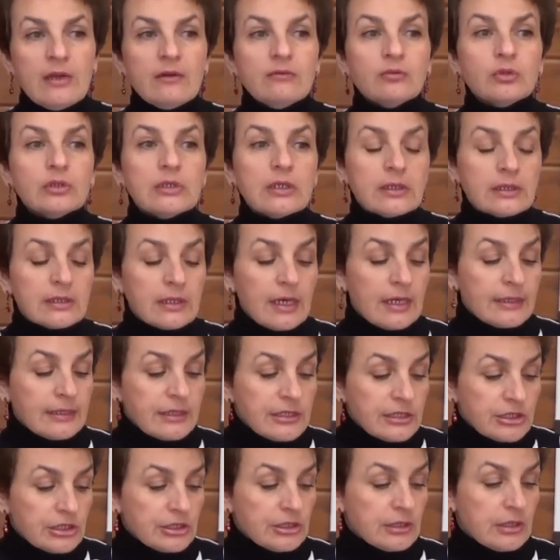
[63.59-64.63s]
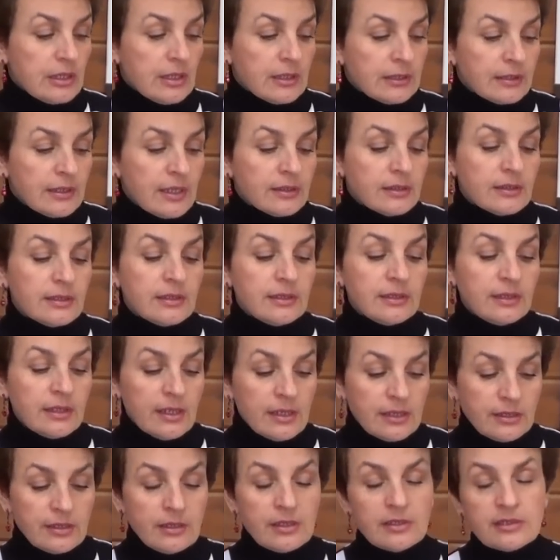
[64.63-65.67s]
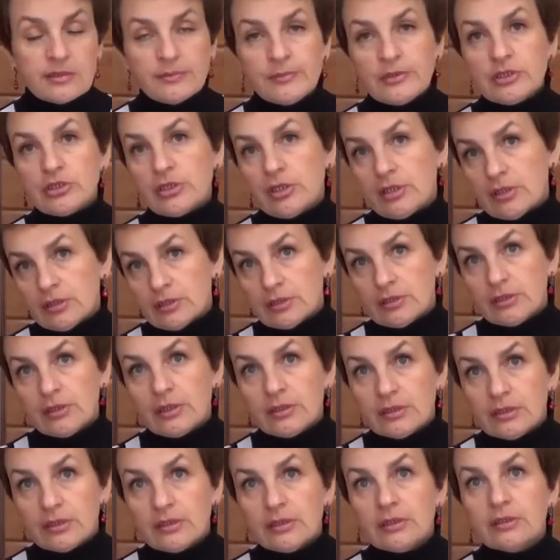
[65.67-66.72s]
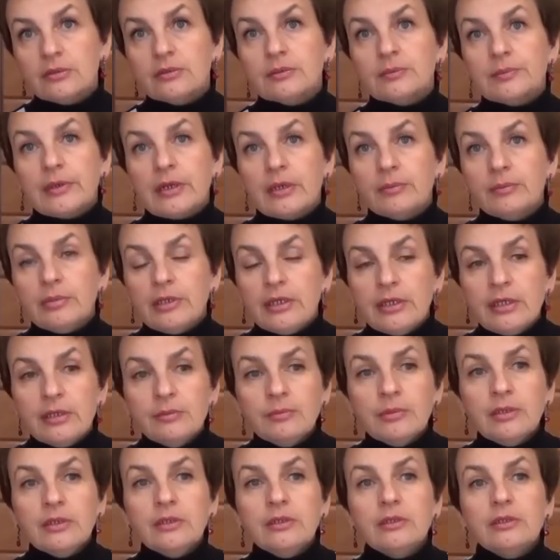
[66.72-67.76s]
Вот, конечно, когда-то я не избежала этой проблемы,